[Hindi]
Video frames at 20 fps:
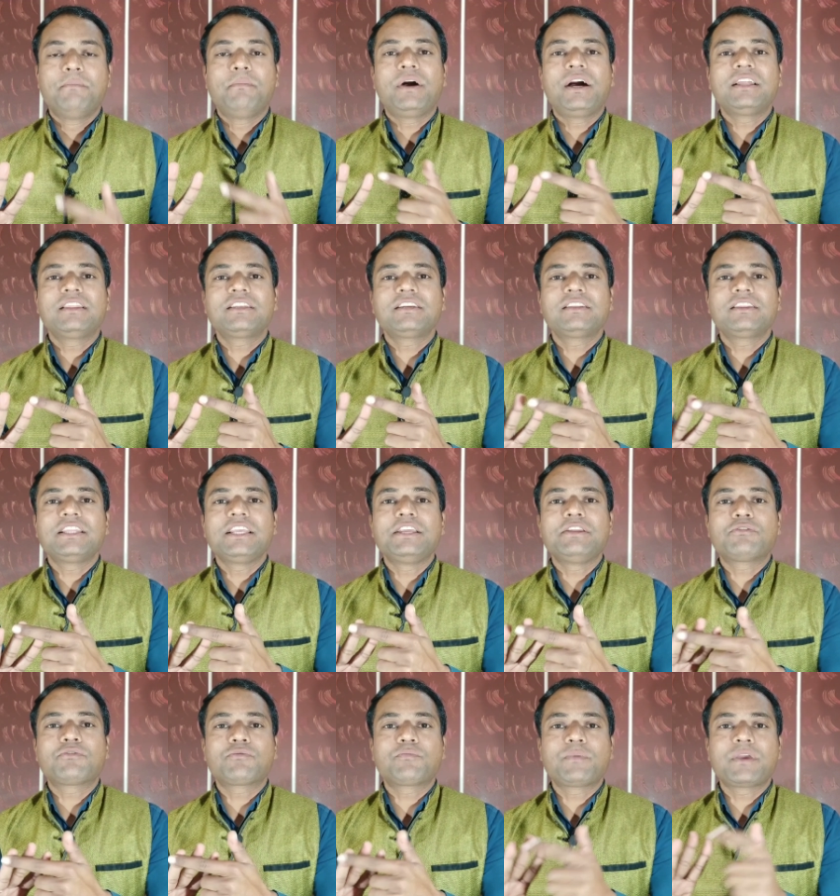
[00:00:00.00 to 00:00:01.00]
मात्र
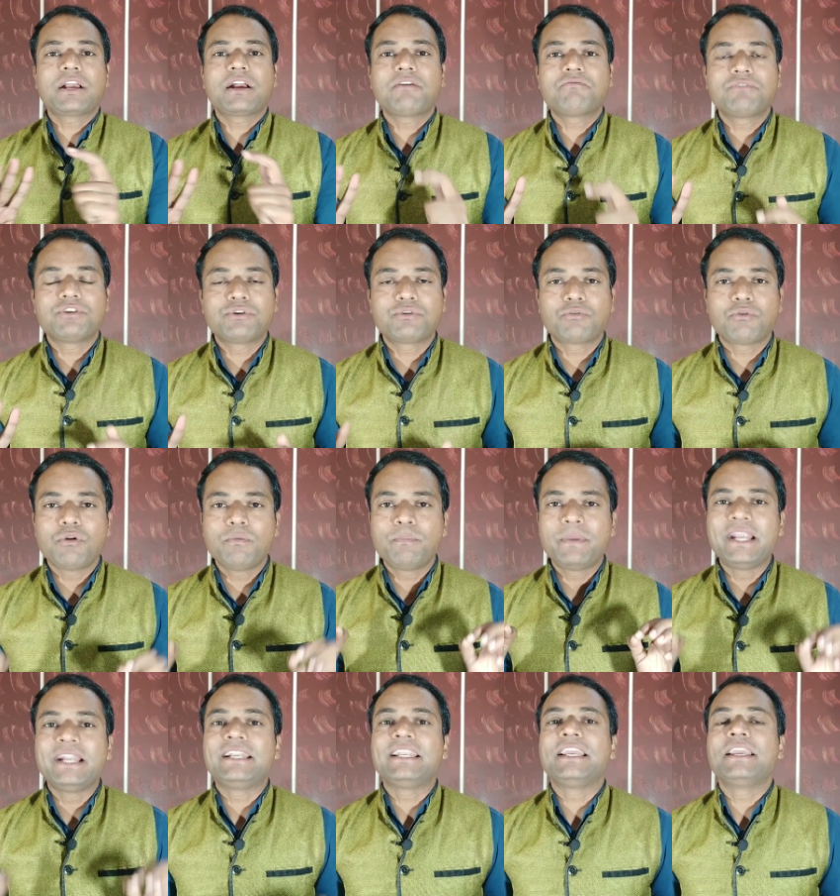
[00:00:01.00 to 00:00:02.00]
तीन रुपये का विड्रॉल
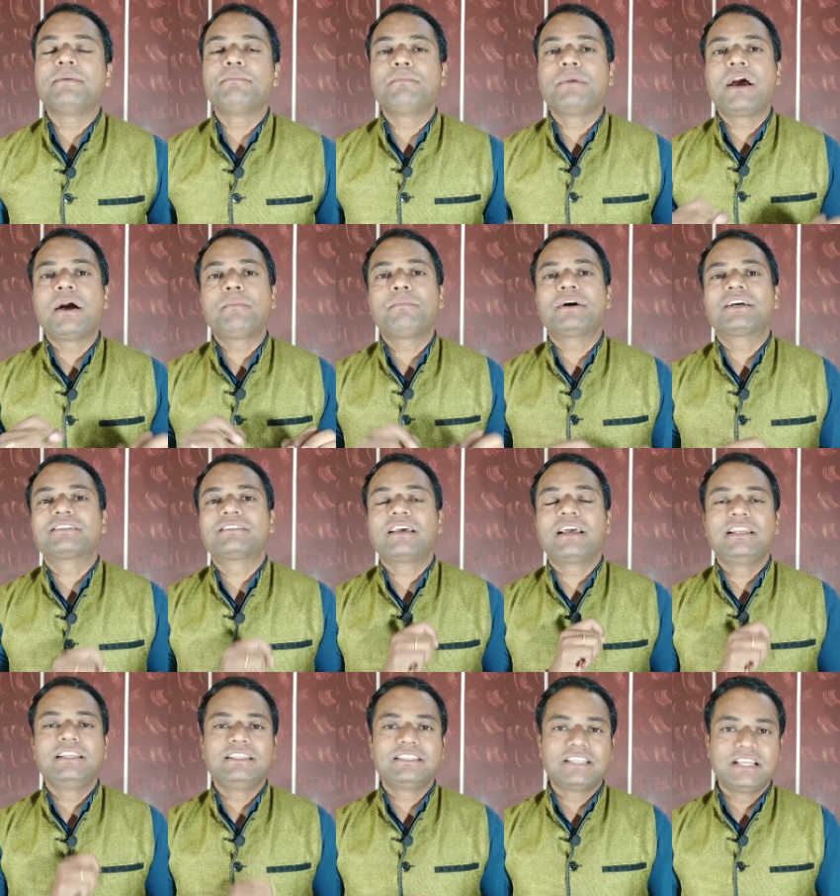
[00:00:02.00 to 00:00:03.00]
पेटीएम में आप
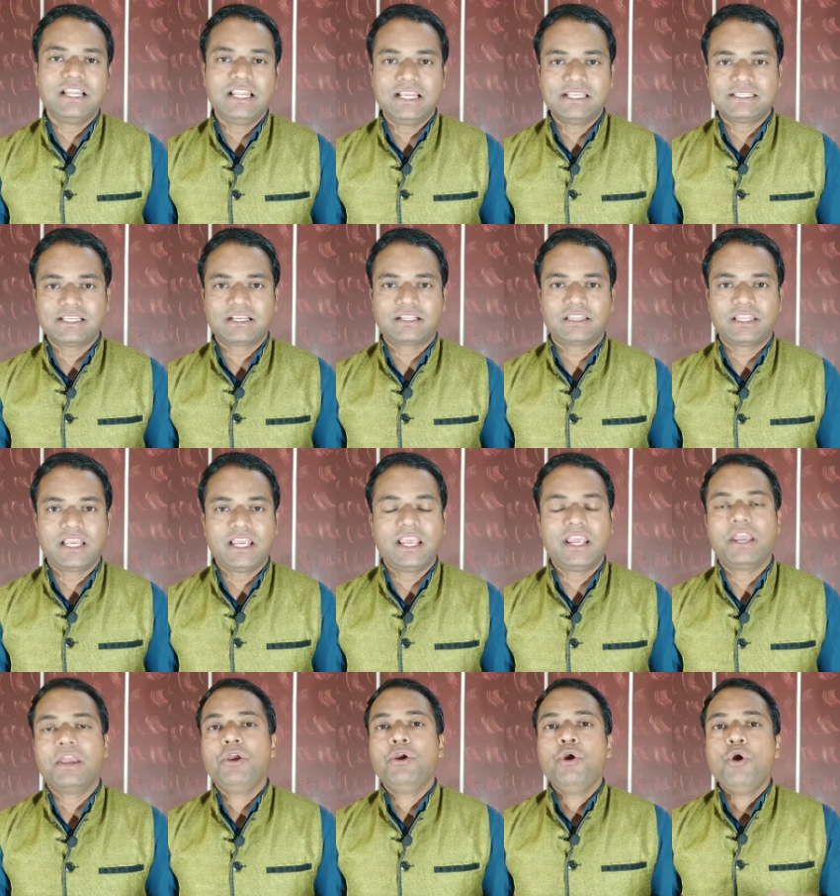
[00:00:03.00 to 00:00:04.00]
आसानी से ले सकते
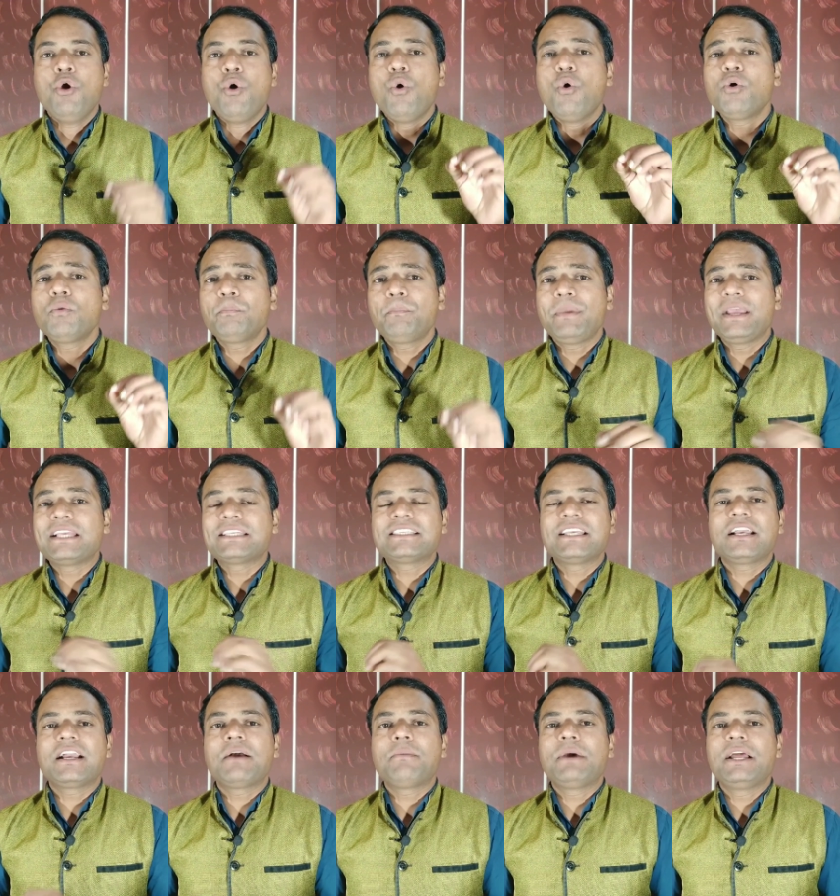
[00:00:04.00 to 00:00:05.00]
हैं और
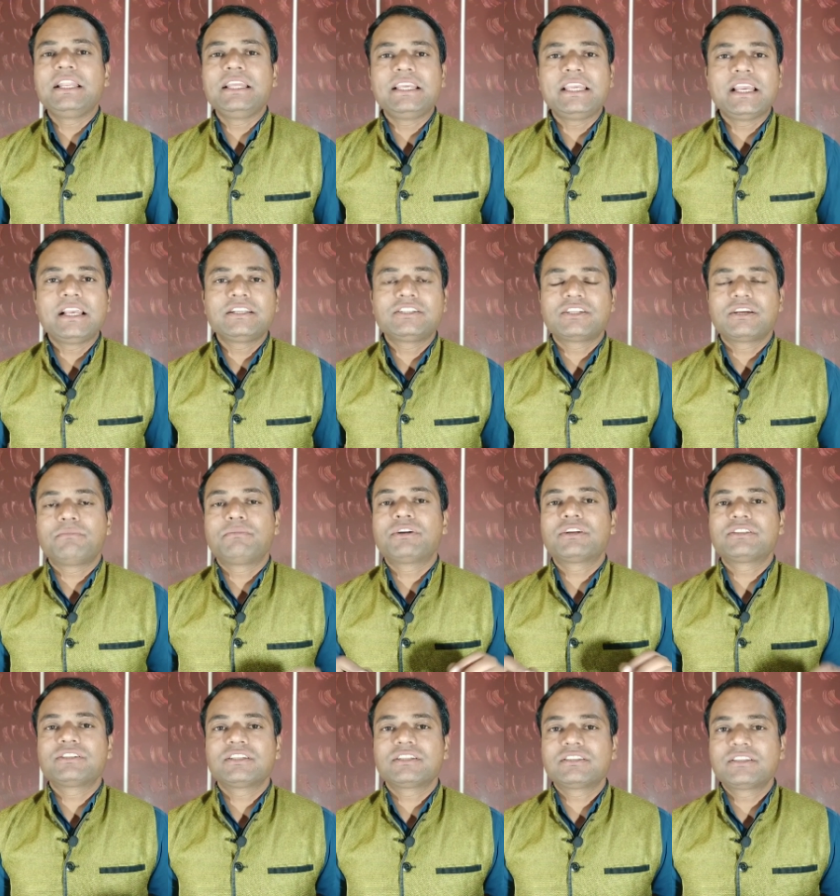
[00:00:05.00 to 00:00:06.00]
पैसे कमाने की एक
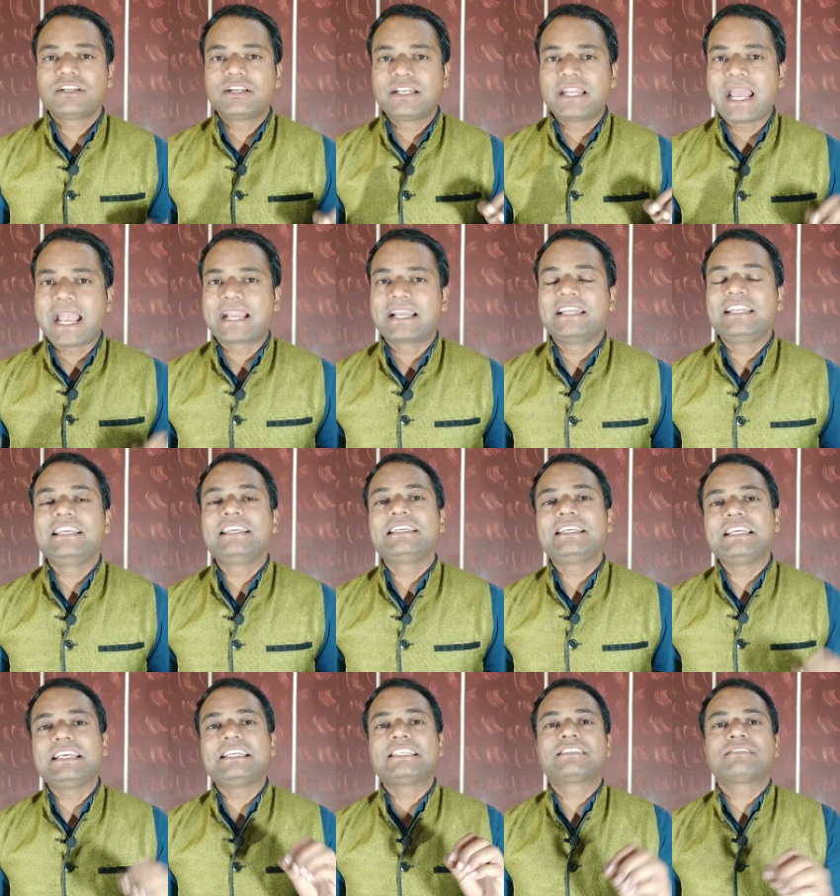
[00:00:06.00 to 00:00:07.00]
ज़बरदस्त टेक्निक
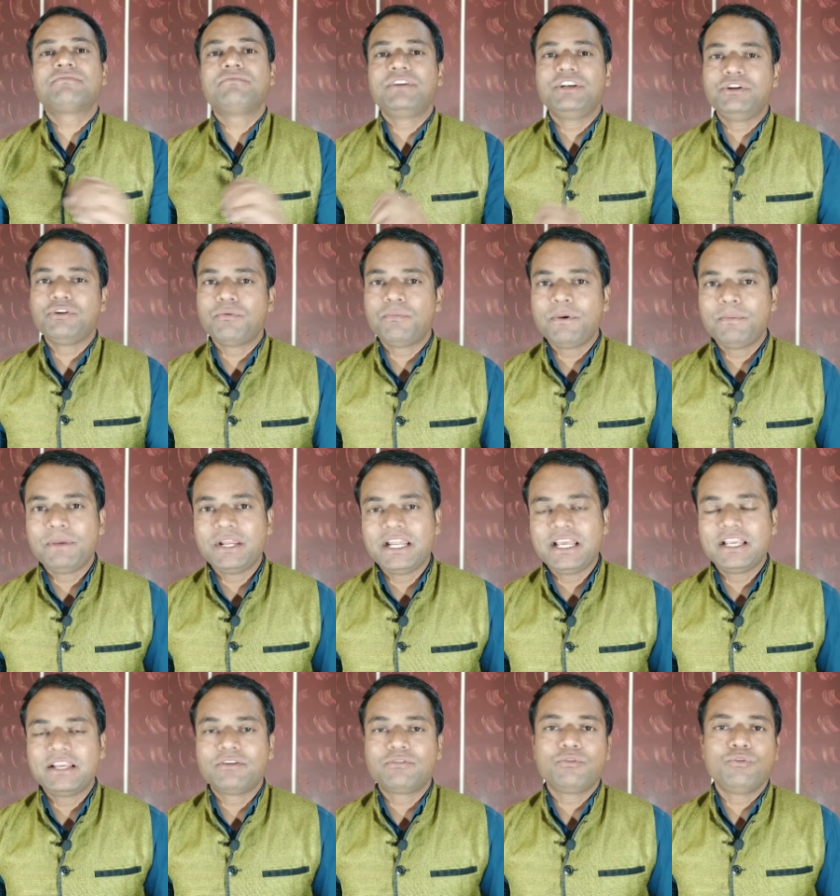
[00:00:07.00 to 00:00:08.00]
इस वीडियो में
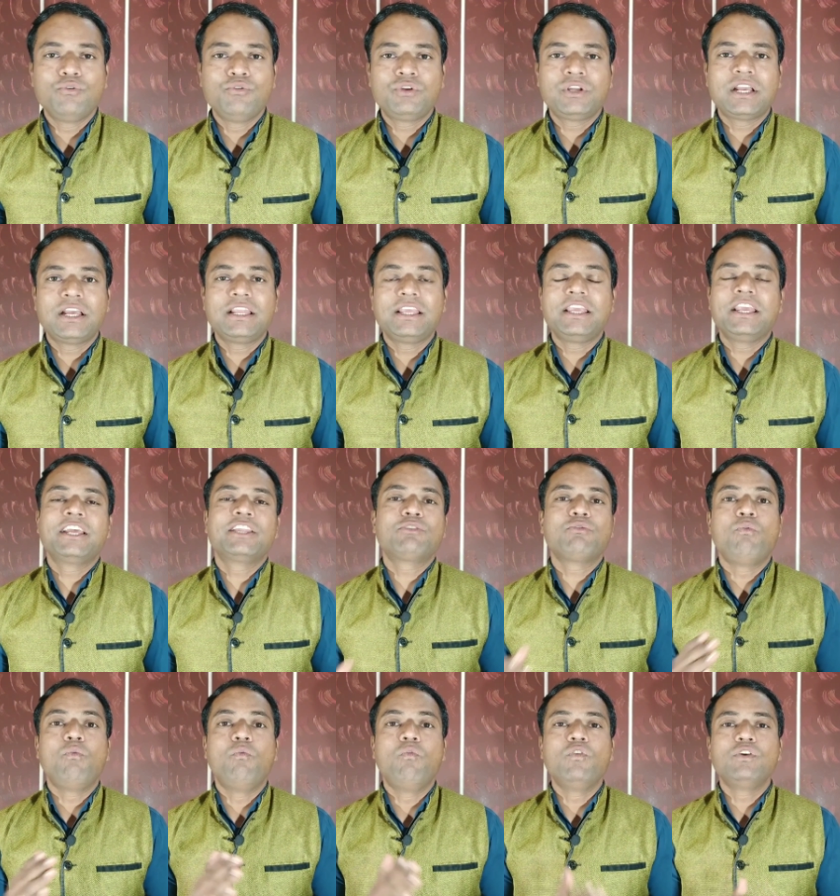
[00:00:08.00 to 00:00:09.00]
मैंने इंक्लूड करी है तो
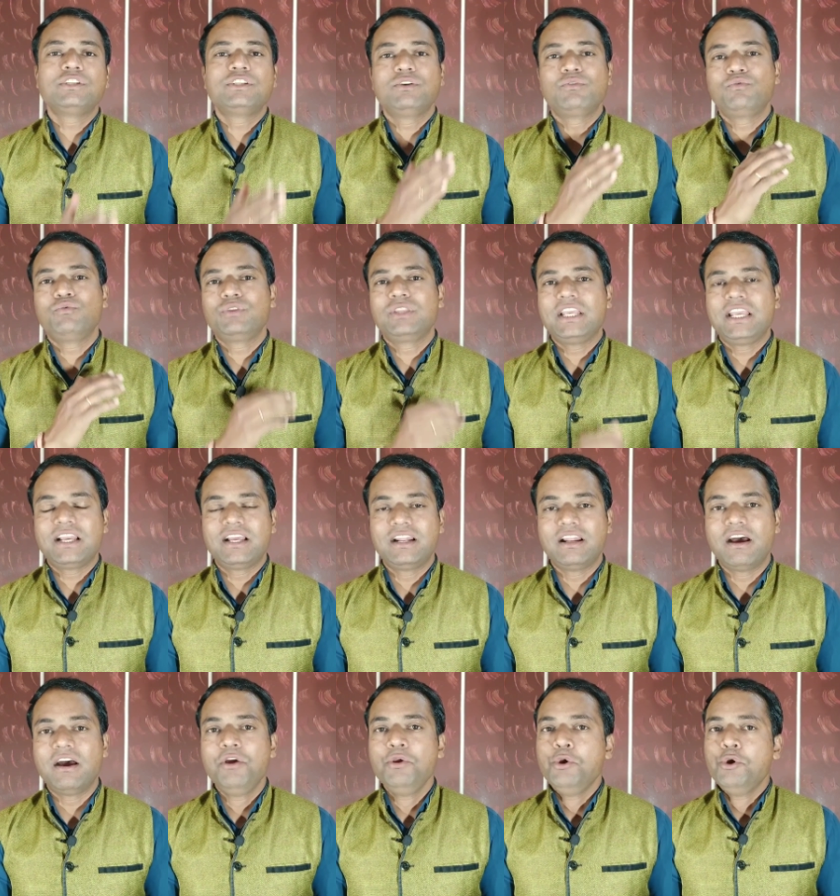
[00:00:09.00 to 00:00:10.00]
वो ज़रूर
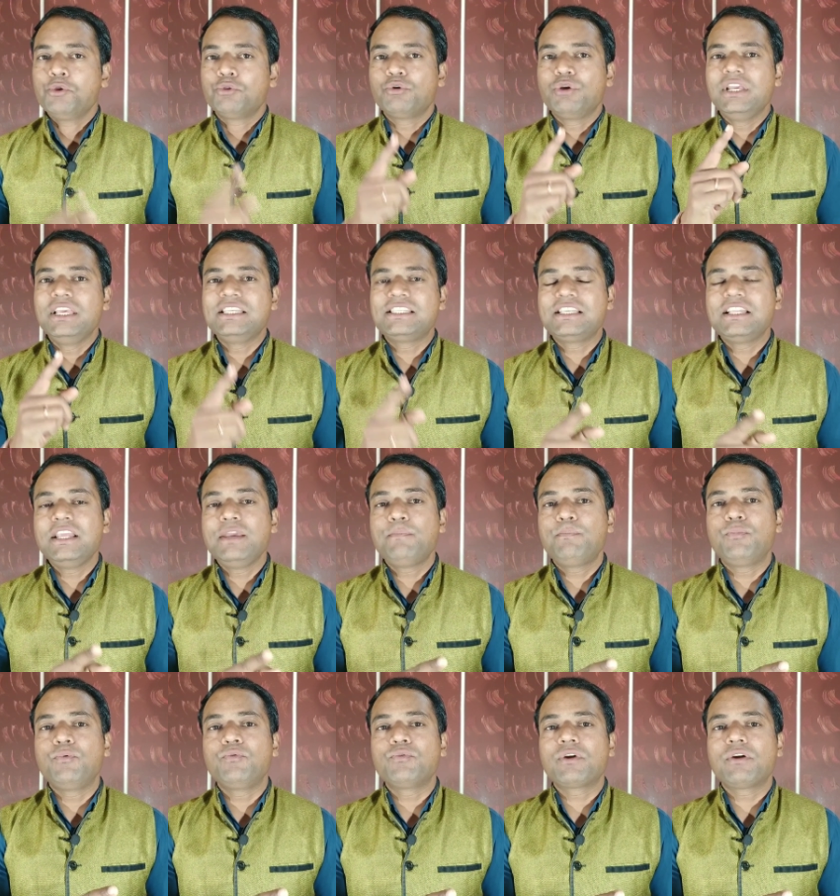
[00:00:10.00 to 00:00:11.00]
देखना इसलिए
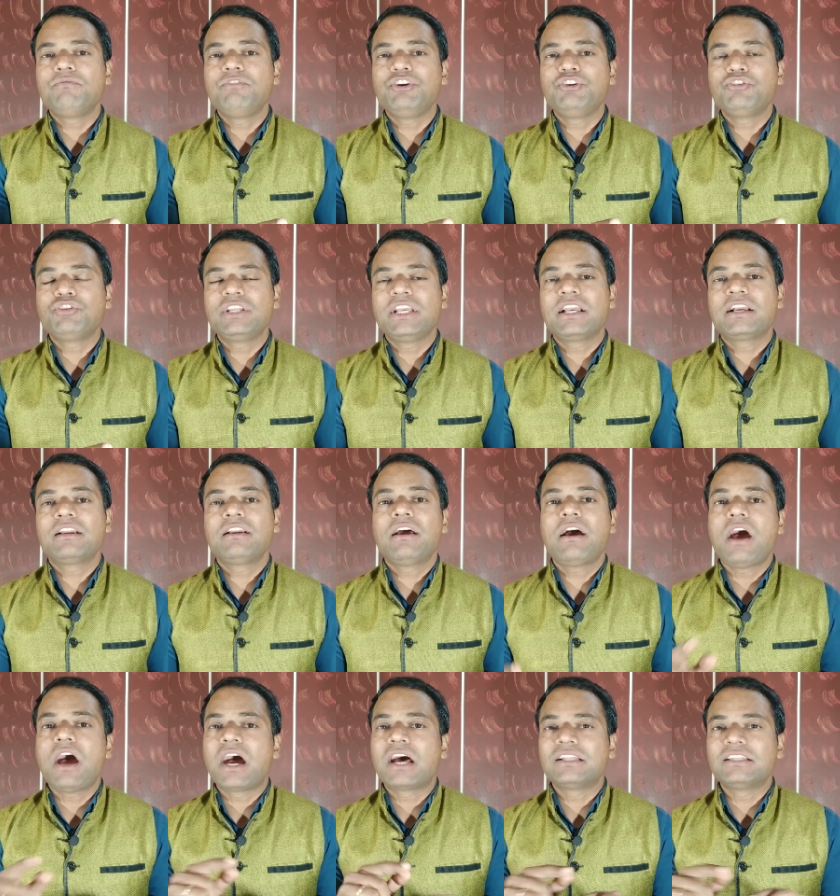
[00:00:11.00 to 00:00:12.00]
पूरा वीडियो देखना
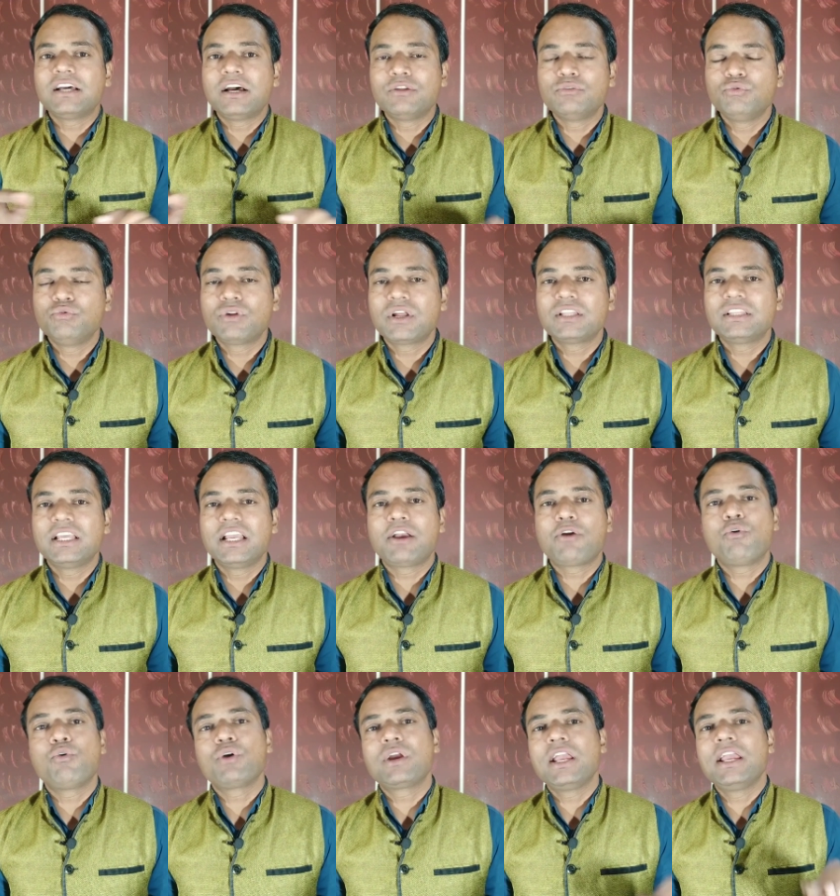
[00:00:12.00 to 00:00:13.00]
आधा अधूरा
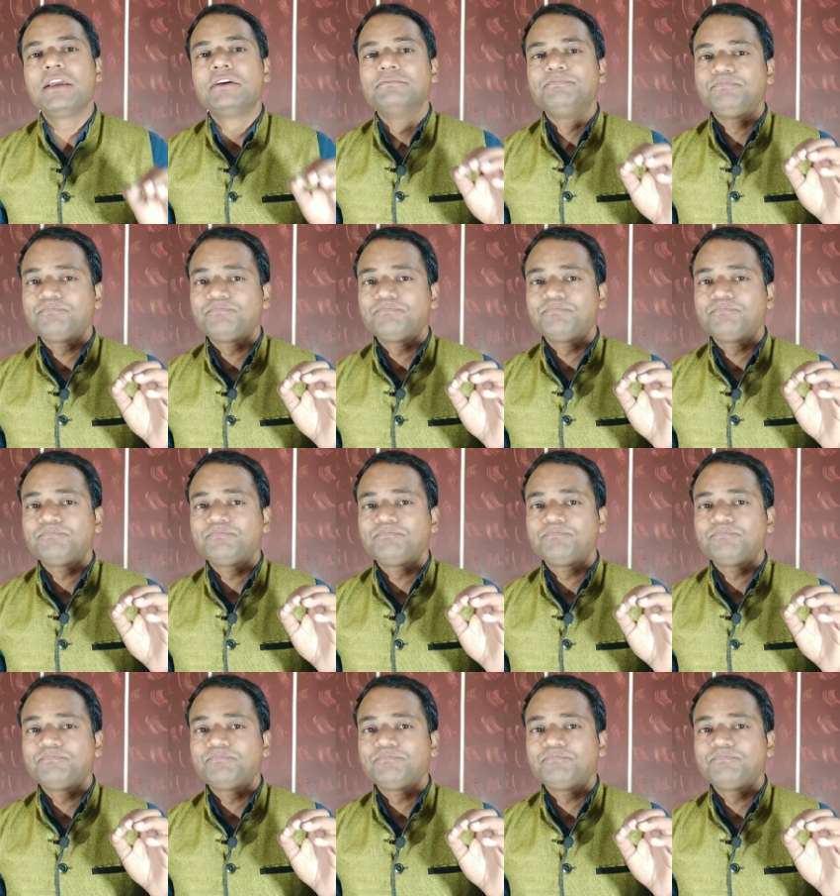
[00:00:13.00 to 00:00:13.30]
देखोगे